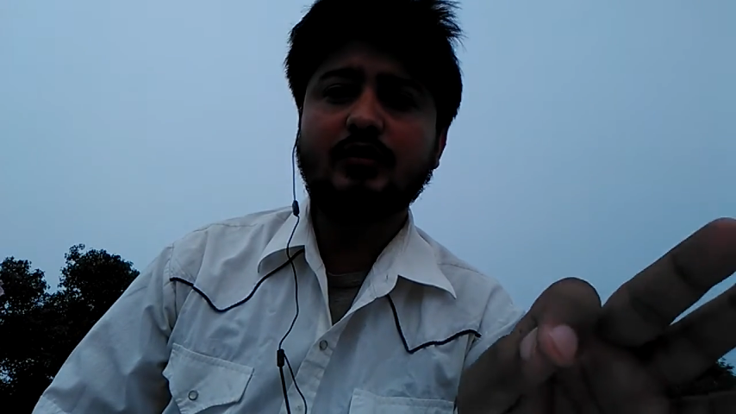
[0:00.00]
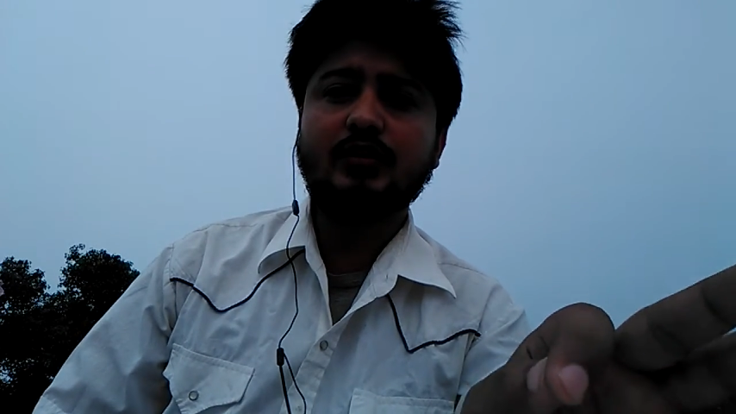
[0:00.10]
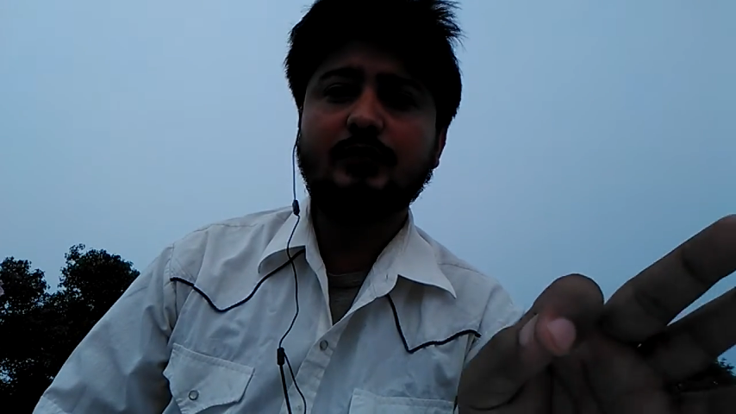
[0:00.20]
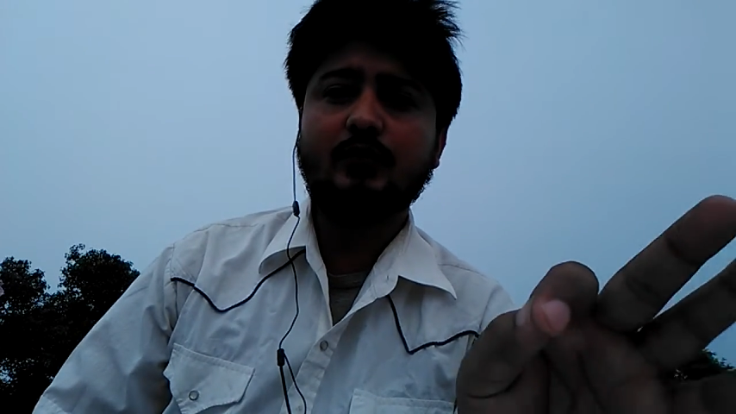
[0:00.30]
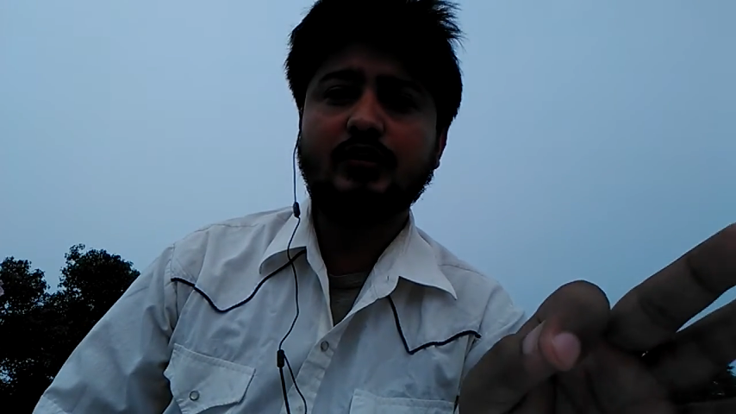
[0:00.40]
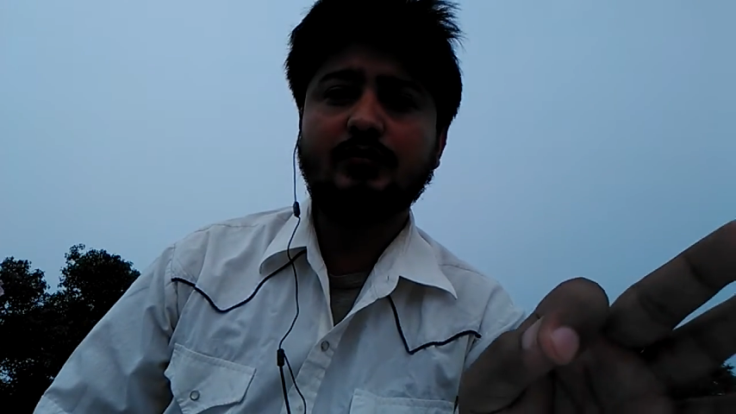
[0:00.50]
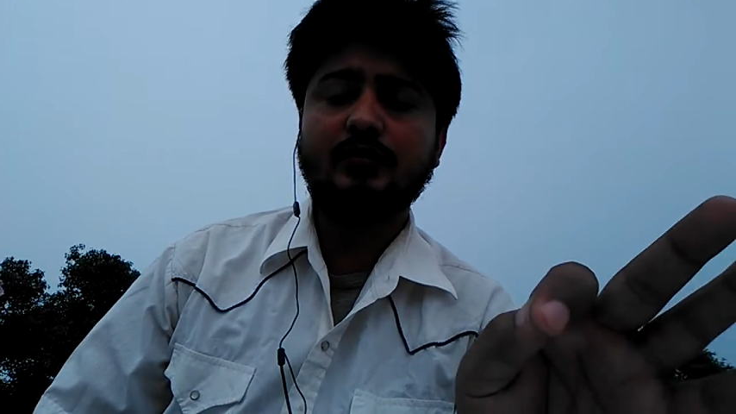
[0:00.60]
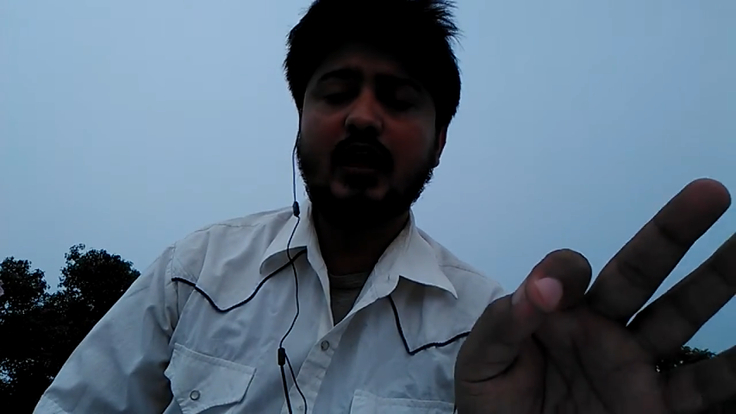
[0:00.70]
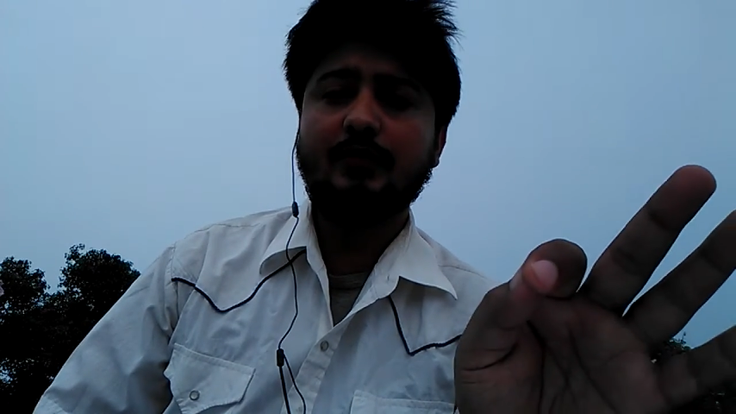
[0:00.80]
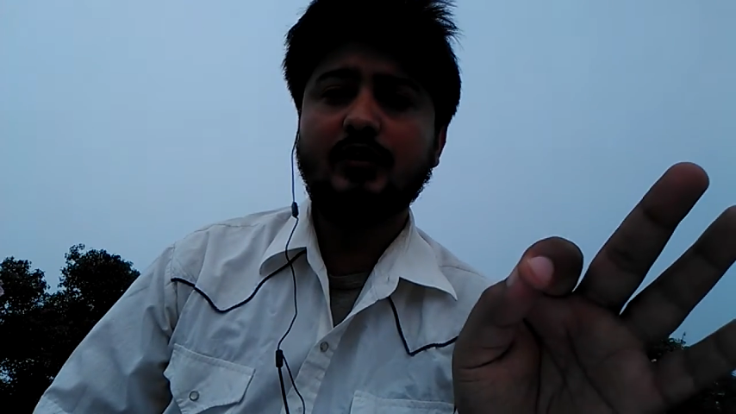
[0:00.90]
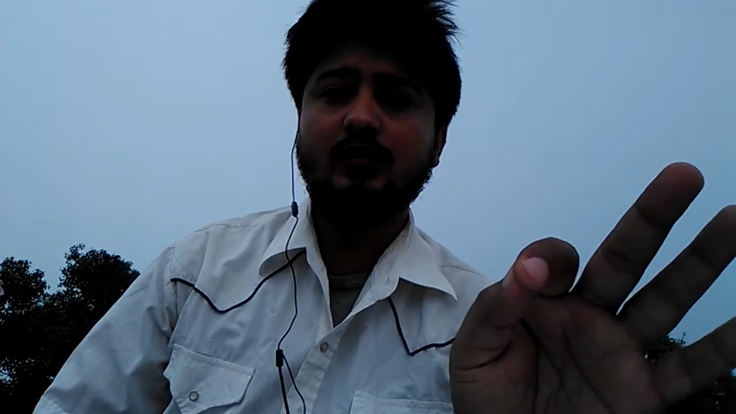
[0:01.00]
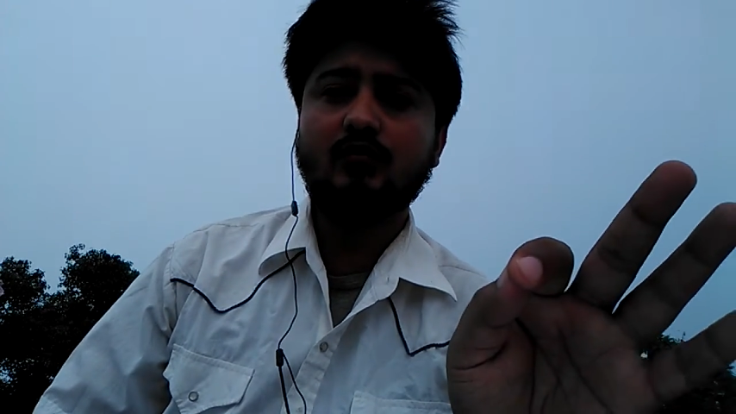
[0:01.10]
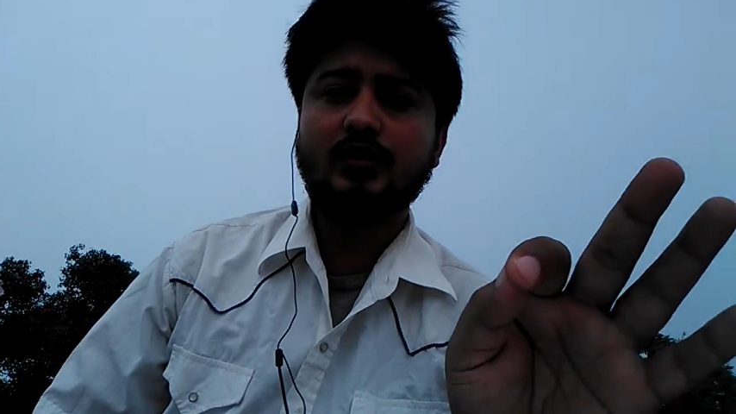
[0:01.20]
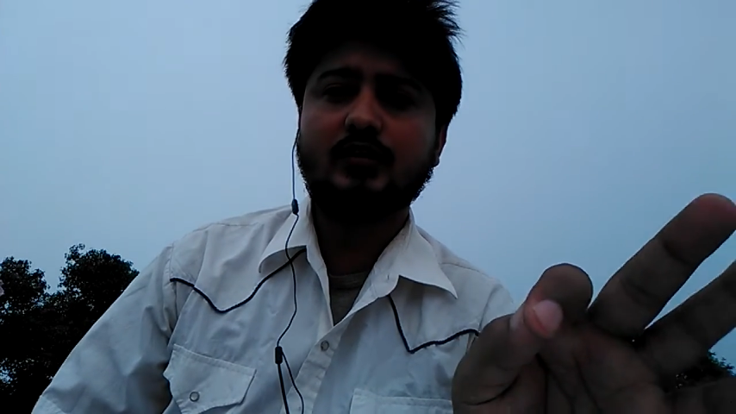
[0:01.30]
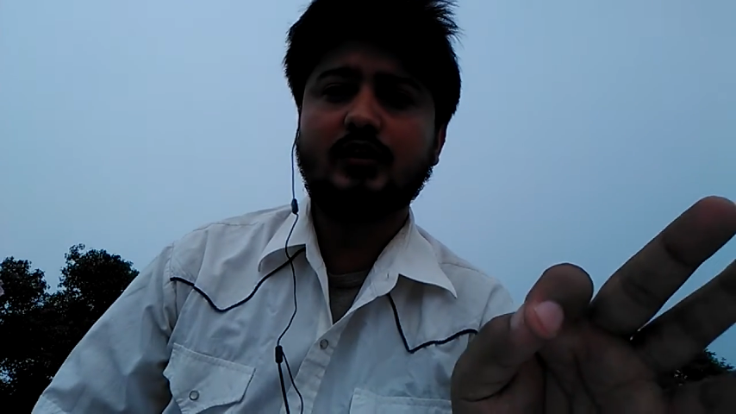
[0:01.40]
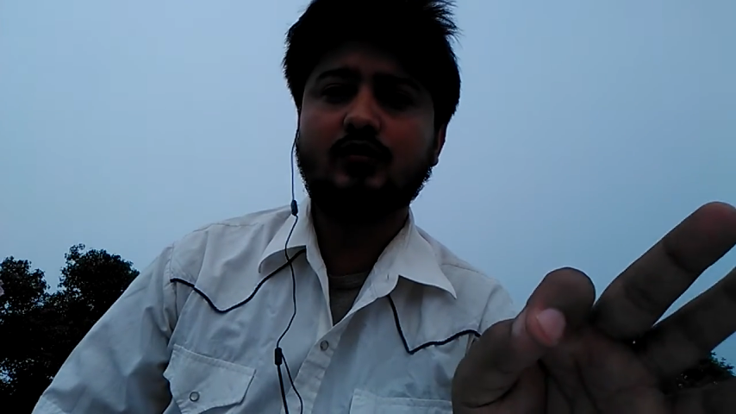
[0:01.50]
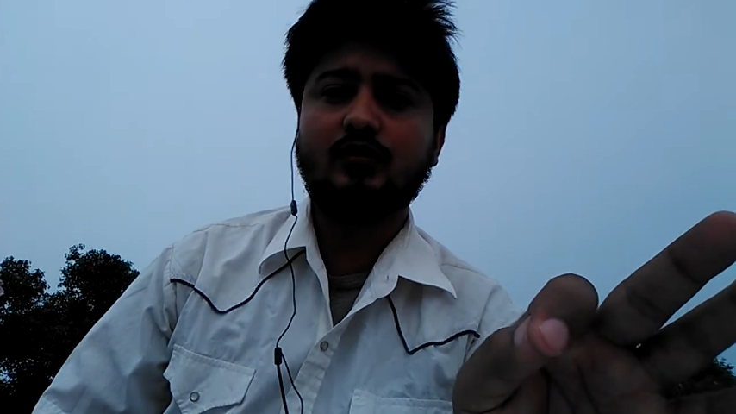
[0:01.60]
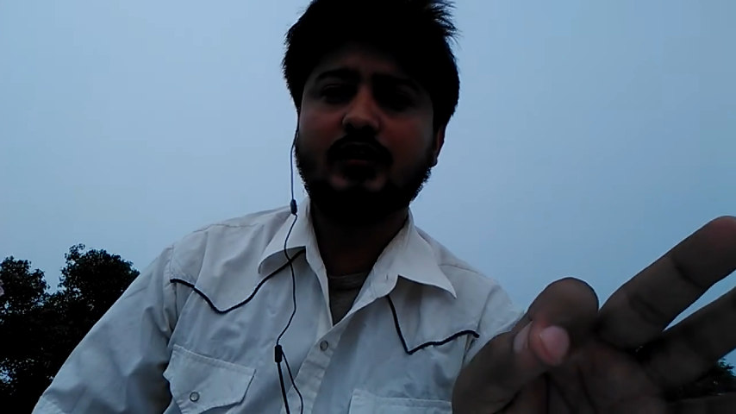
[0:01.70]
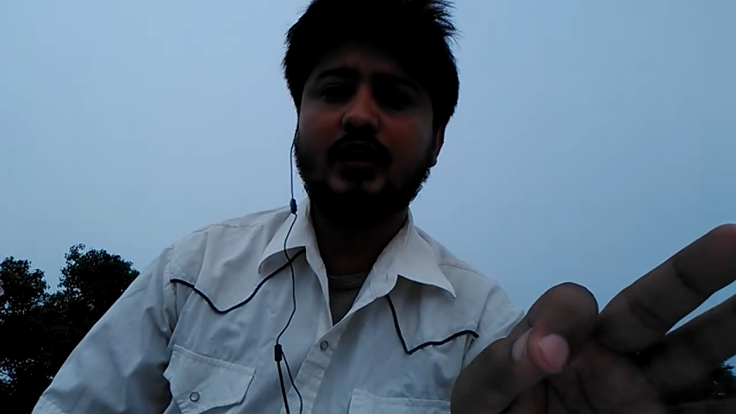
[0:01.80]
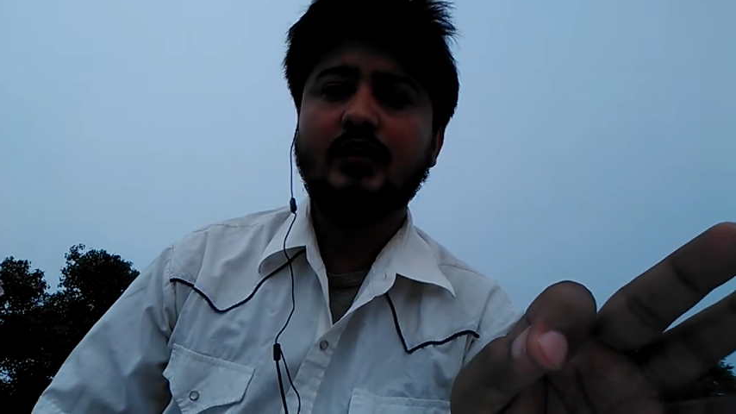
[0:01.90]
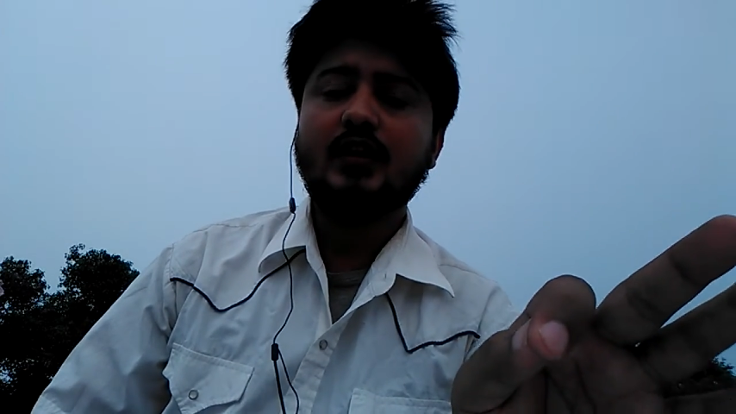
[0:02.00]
बस सिर्फ और सिर्फ यहाँ पे इनोवेशन का ज़रूरत है